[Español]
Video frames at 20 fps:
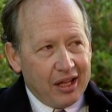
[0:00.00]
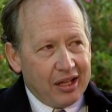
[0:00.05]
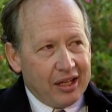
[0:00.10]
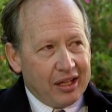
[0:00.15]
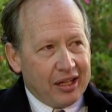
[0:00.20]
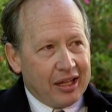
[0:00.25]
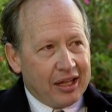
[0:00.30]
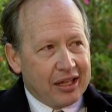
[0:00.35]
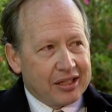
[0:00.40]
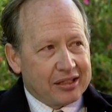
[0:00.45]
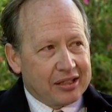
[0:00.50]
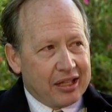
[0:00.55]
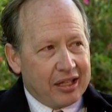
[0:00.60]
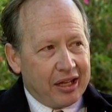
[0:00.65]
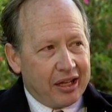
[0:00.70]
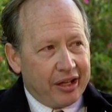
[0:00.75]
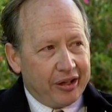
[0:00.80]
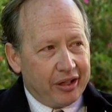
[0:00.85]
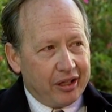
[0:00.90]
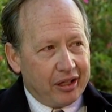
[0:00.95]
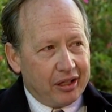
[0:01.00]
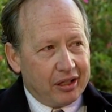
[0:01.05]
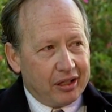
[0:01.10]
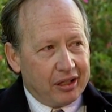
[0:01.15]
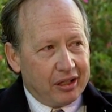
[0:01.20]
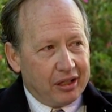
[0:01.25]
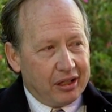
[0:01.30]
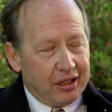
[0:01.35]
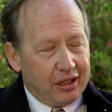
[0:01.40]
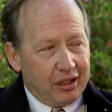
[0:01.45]
Y, este,
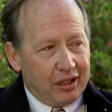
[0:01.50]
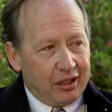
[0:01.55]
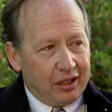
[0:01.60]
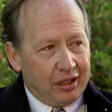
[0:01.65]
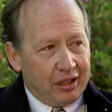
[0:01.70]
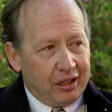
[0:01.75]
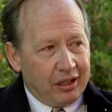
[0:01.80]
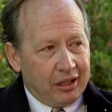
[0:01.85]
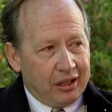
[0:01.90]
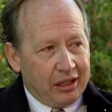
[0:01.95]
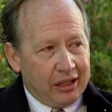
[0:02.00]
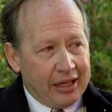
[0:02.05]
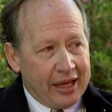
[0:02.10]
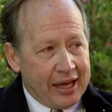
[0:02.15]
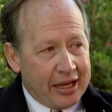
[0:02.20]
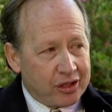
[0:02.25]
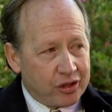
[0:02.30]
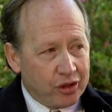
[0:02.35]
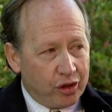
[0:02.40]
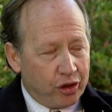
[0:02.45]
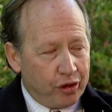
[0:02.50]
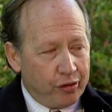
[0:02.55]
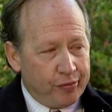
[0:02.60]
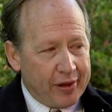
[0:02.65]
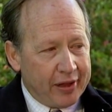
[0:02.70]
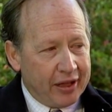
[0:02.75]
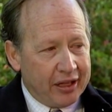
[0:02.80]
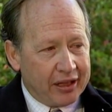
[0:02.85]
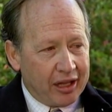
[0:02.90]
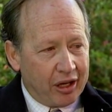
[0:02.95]
y, y eso,
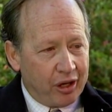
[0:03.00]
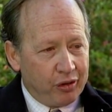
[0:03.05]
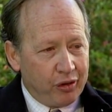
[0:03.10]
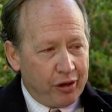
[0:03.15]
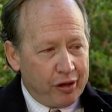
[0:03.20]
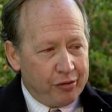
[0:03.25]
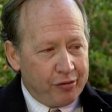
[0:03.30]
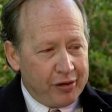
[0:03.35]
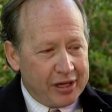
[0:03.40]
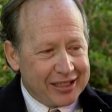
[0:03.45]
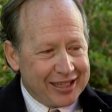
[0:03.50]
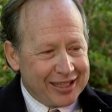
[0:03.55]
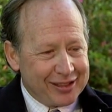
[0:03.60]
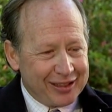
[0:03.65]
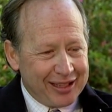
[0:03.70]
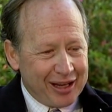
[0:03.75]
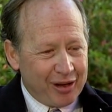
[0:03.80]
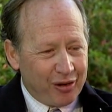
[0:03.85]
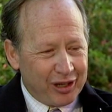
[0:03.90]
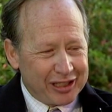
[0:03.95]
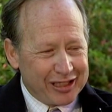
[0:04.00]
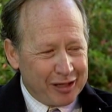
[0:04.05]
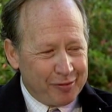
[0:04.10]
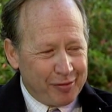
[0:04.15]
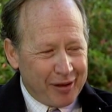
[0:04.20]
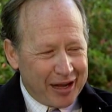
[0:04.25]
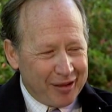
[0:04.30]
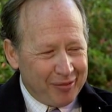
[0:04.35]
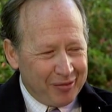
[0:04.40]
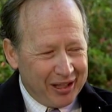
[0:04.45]
meditado nueve meses, llegó a ser
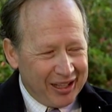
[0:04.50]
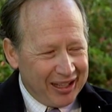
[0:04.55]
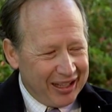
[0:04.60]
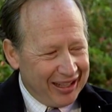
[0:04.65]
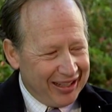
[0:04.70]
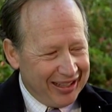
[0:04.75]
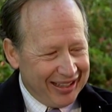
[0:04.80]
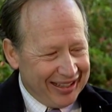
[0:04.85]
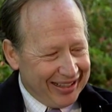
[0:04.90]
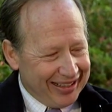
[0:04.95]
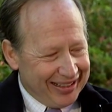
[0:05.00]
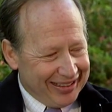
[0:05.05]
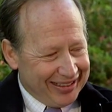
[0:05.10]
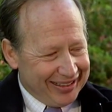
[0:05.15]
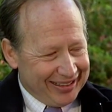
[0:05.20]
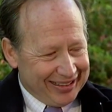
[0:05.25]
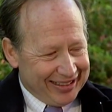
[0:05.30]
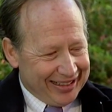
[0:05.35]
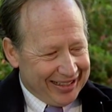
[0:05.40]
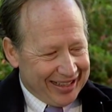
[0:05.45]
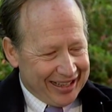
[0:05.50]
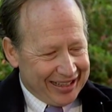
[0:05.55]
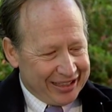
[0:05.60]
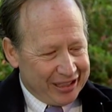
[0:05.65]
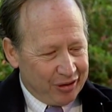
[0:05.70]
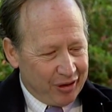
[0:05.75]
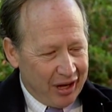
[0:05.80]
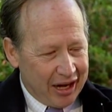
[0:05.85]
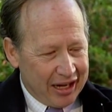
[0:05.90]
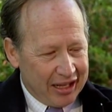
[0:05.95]
para mí así
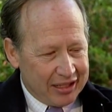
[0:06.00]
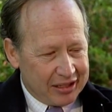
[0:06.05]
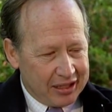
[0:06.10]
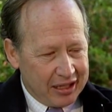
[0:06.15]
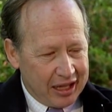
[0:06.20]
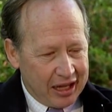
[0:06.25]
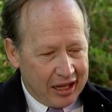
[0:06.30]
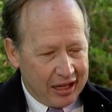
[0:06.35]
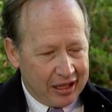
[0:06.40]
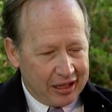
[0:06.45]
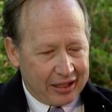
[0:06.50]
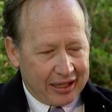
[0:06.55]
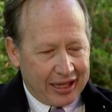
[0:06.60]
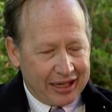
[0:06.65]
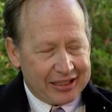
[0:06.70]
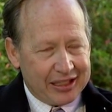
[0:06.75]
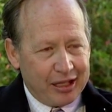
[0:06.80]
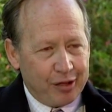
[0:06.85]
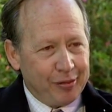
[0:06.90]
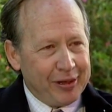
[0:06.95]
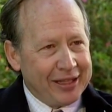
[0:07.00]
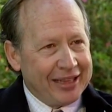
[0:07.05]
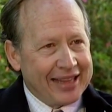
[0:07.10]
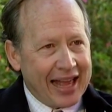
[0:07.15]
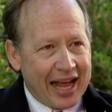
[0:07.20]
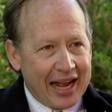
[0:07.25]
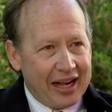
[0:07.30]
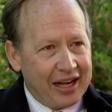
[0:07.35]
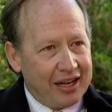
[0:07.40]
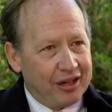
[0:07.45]
una necesidad casi
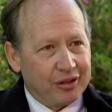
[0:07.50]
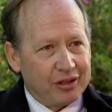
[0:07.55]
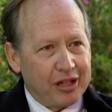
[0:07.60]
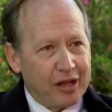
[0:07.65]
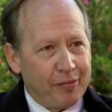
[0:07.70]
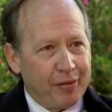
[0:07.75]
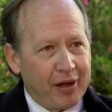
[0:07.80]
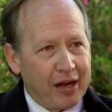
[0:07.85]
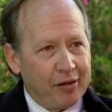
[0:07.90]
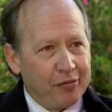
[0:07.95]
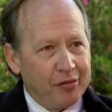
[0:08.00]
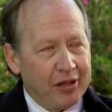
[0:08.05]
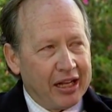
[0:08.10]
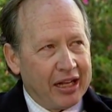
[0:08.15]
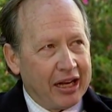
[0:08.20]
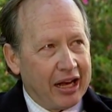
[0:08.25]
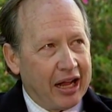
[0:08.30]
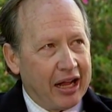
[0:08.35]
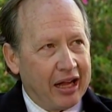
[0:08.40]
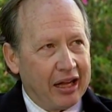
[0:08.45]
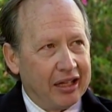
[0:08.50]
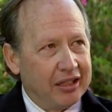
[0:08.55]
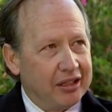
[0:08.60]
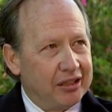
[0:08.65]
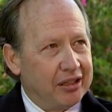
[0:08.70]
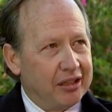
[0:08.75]
vital. O sea, para mí era